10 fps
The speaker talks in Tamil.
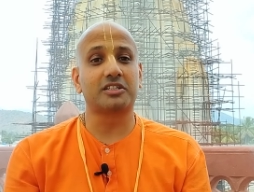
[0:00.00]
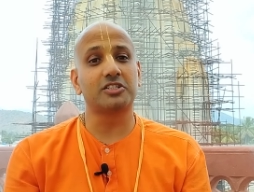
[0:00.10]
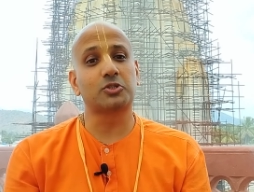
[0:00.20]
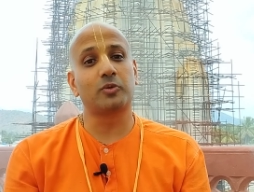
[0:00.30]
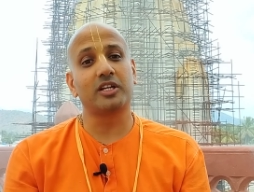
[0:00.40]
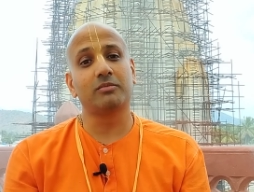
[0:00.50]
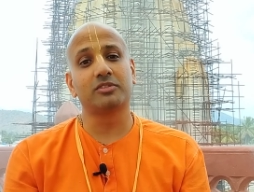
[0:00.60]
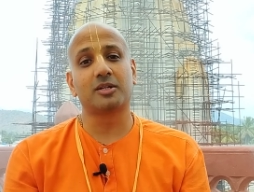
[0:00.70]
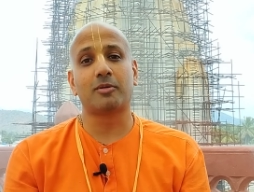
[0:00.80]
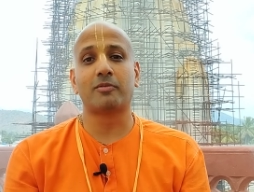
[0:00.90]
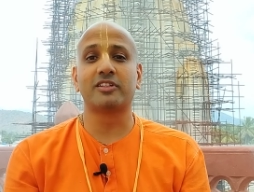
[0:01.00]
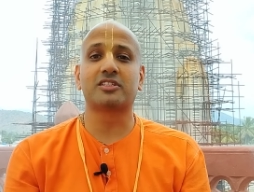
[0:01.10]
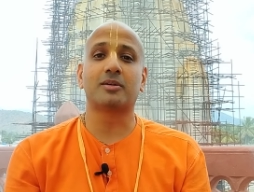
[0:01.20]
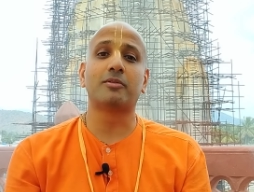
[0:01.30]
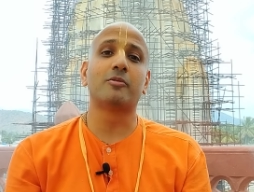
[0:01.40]
கிருஷ்ணஸ்வயம்
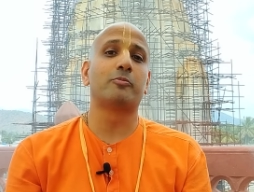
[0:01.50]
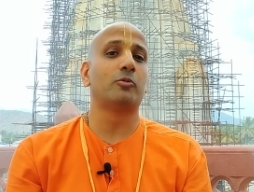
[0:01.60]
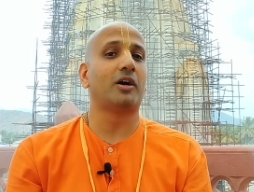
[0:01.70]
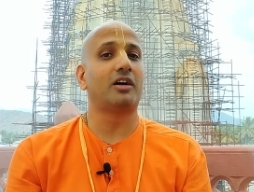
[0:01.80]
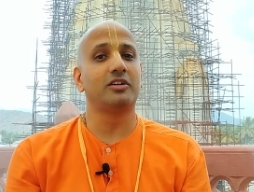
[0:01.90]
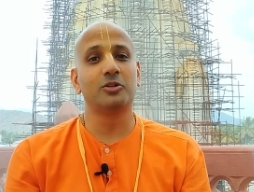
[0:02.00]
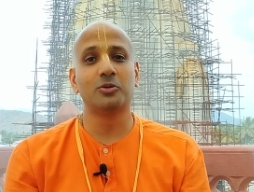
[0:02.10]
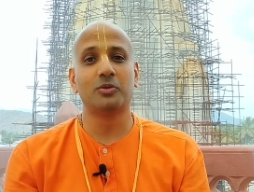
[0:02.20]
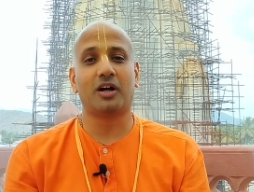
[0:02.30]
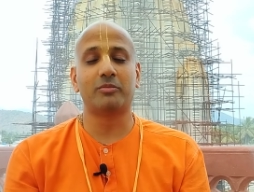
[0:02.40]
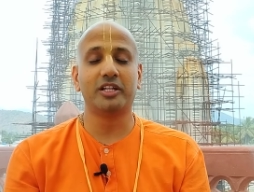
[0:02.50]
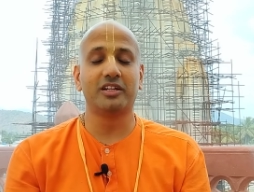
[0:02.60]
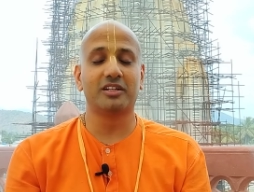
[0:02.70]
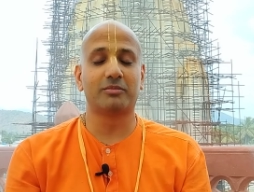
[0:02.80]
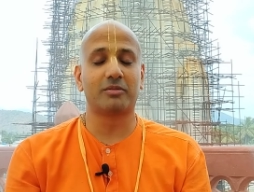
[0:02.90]
சமவத் சமவப்புமான்யோ
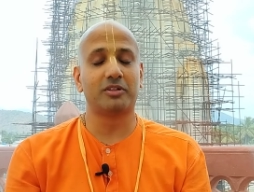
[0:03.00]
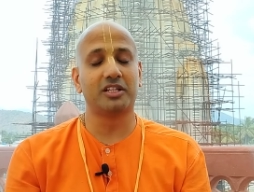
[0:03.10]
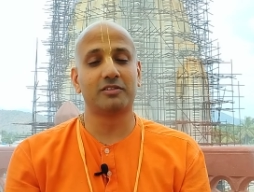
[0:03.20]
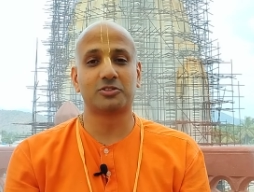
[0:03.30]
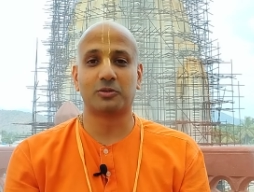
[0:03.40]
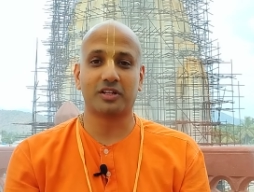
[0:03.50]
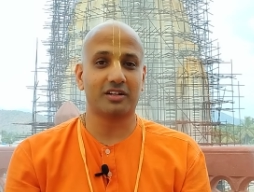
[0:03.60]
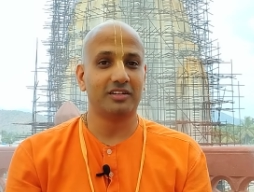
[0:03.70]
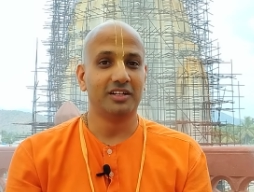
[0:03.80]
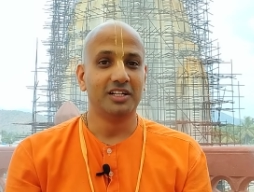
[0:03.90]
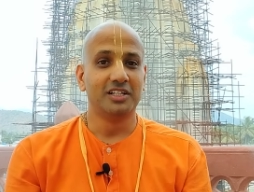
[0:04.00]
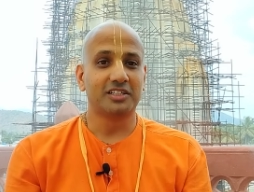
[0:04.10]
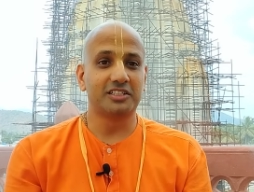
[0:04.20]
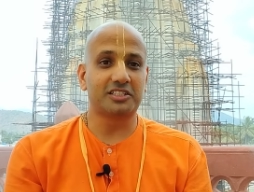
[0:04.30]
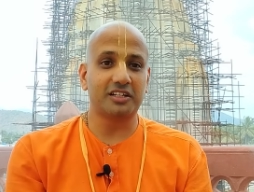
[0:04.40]
அப்படின்னு பிரம்மதேவர் சொல்கிறார்
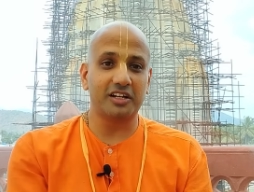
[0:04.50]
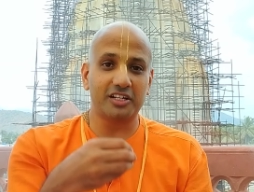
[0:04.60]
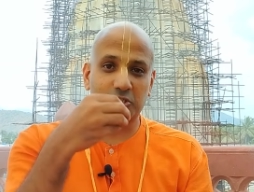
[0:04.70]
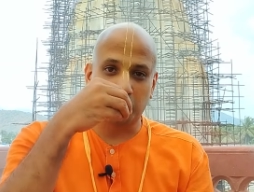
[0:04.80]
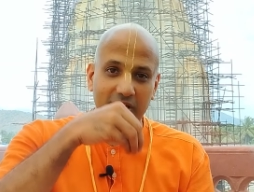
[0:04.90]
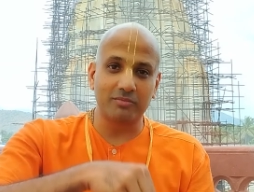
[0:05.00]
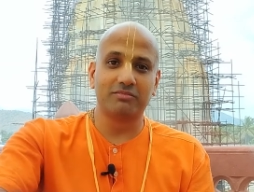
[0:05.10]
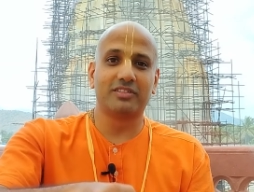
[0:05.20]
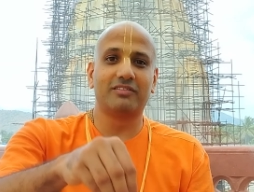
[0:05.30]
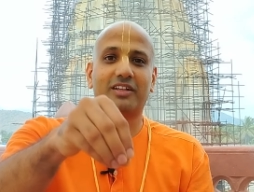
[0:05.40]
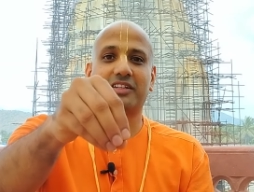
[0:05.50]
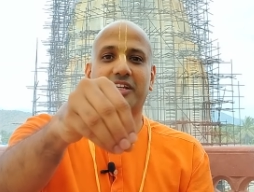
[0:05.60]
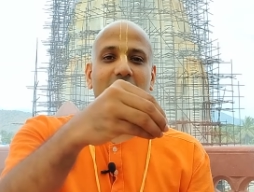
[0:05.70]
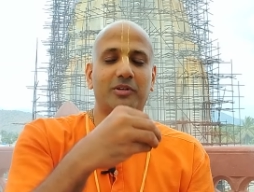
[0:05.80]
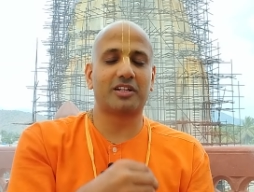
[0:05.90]
கிருஷ்ணரே ஸ்வயம்
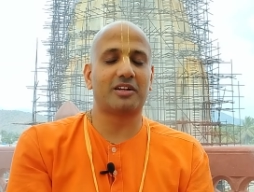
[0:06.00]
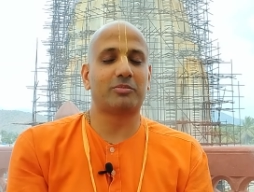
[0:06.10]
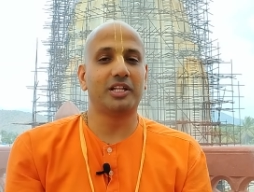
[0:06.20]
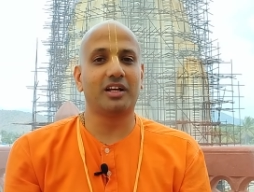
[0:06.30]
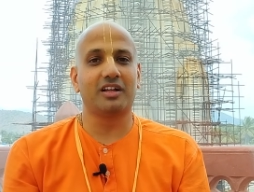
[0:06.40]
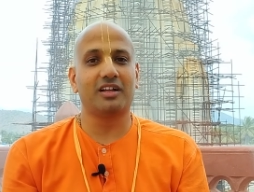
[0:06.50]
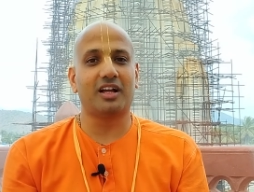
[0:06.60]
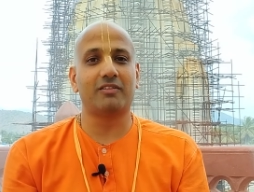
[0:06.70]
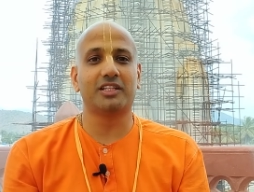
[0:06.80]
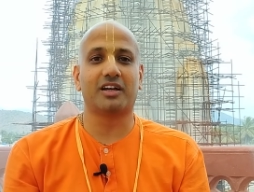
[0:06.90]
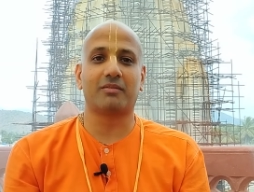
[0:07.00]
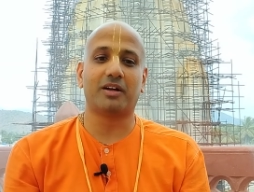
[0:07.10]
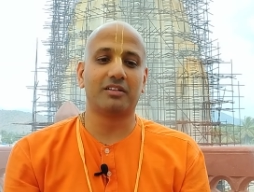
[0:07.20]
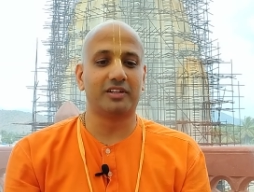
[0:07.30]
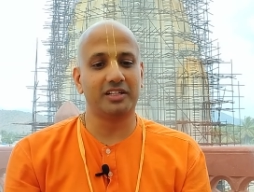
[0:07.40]
வந்து என்ன பண்ணுறார் அப்படின்னா
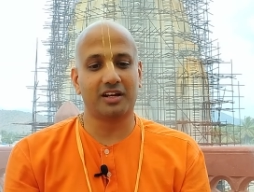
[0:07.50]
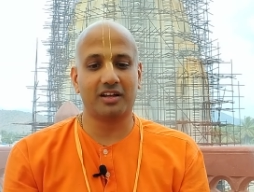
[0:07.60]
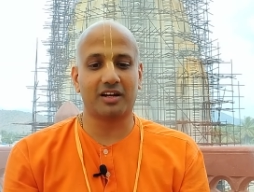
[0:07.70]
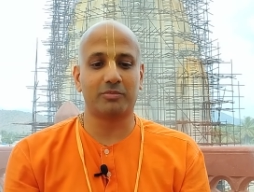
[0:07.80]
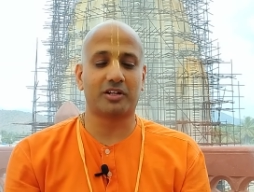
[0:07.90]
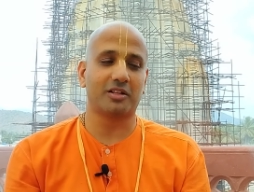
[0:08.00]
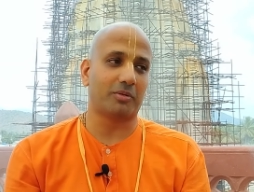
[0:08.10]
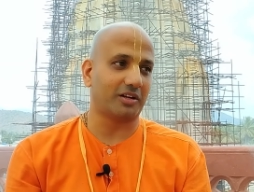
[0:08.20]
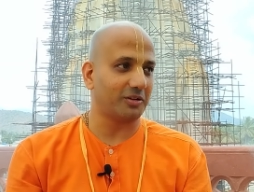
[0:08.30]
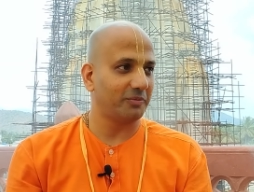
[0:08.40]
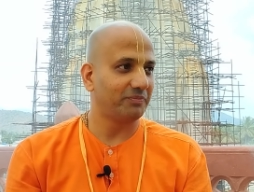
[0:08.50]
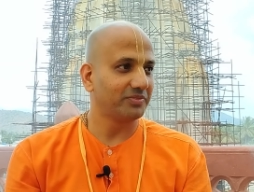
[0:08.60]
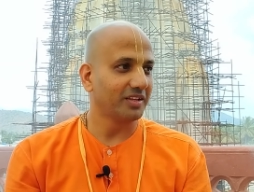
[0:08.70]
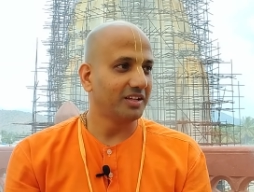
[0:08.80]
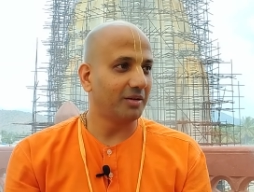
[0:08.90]
அவதாரமாக வருகிறார் அப்படின்றத பார்க்குறோம்
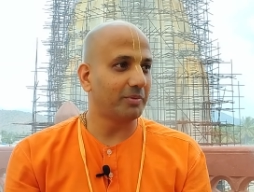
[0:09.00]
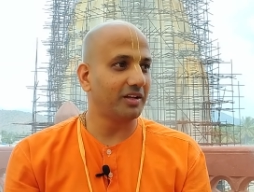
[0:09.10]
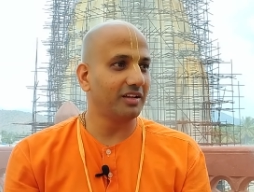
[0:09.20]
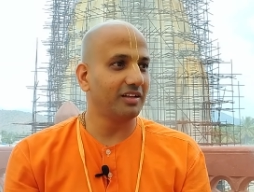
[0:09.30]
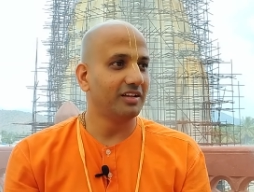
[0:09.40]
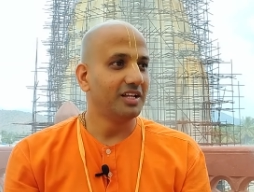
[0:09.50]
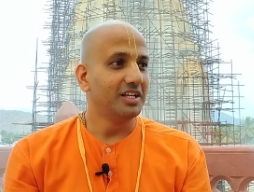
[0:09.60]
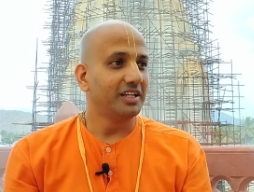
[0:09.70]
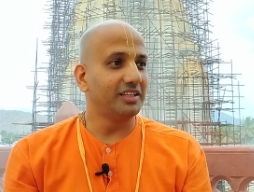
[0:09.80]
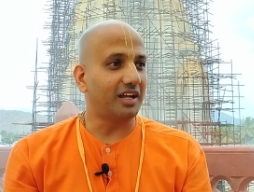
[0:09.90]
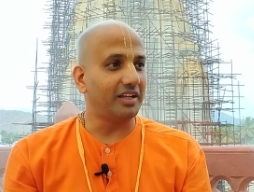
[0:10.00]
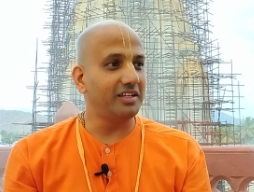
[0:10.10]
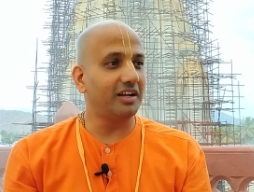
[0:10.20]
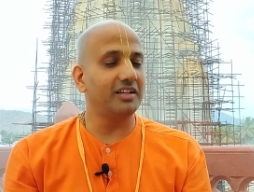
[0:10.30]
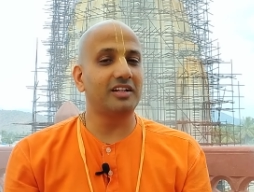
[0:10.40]
அப்போ இந்த
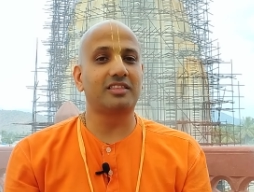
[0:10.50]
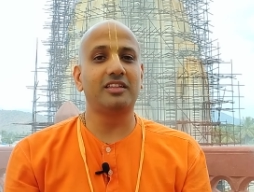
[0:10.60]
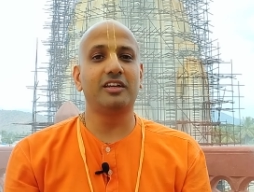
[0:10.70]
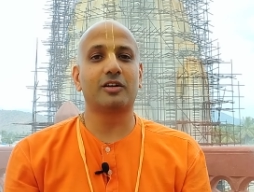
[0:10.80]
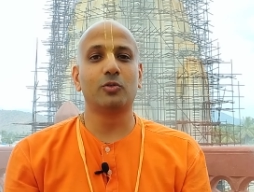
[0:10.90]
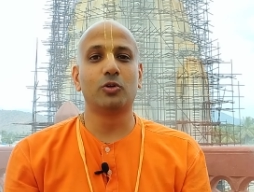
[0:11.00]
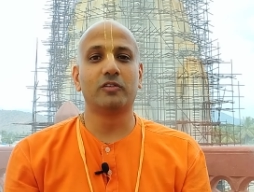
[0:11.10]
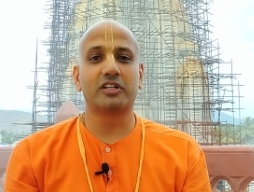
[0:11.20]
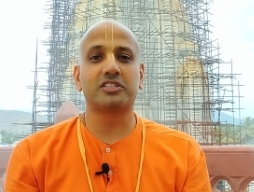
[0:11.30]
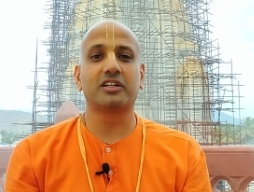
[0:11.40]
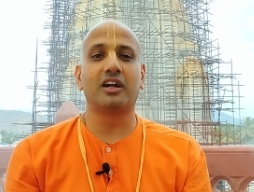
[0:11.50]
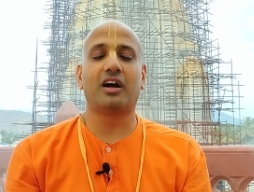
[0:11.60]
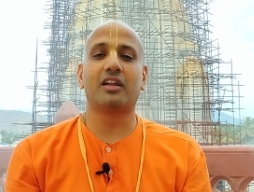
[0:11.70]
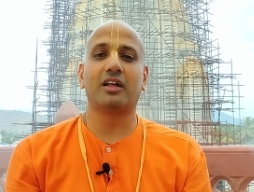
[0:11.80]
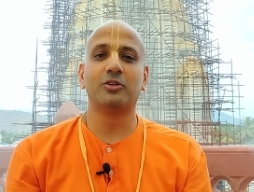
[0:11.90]
ஐயாயிரத்தி இரநூறு
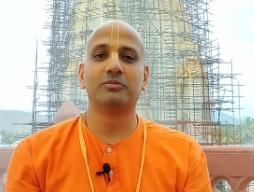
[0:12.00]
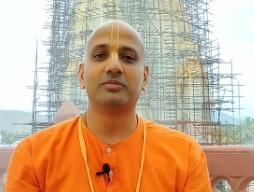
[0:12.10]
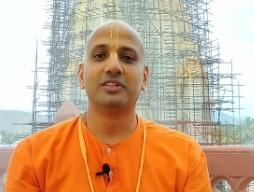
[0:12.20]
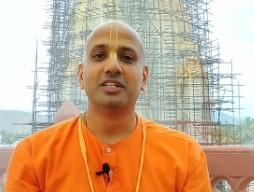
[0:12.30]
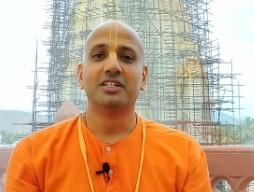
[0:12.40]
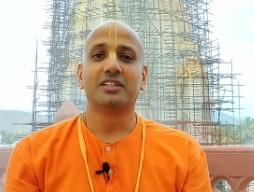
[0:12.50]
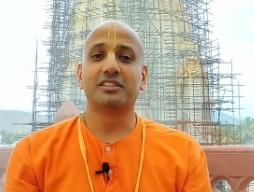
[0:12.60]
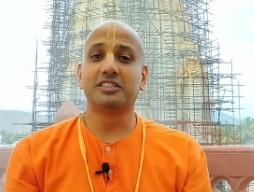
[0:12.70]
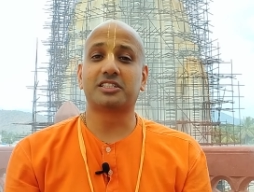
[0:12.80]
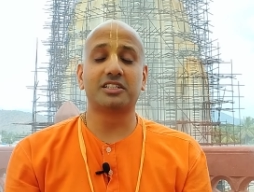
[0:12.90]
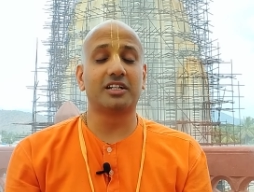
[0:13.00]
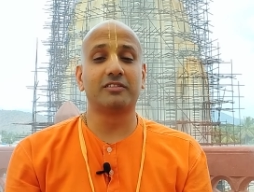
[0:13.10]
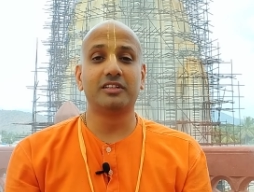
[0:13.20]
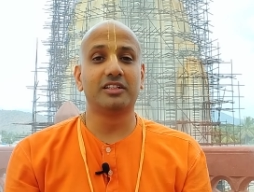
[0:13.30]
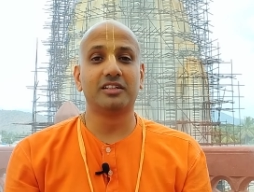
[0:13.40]
வருஷங்கள் ஆனாலும்
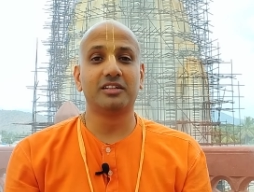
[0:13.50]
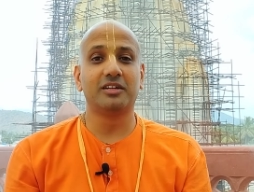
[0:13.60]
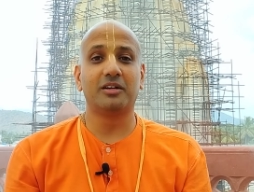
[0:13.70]
கிருஷ்ணர் வந்து